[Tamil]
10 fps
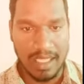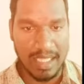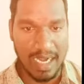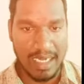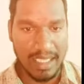
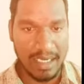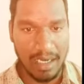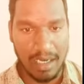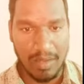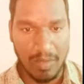அது
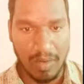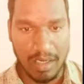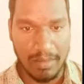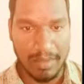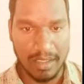அந்நியர்களால்
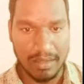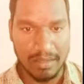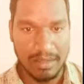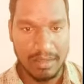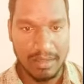உருவாக்கப்பட்டது
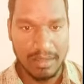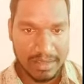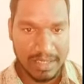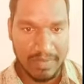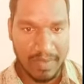
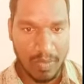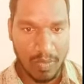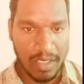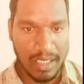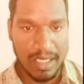சிவன்
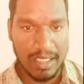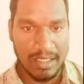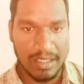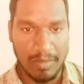ஒடுக்கிலிருந்து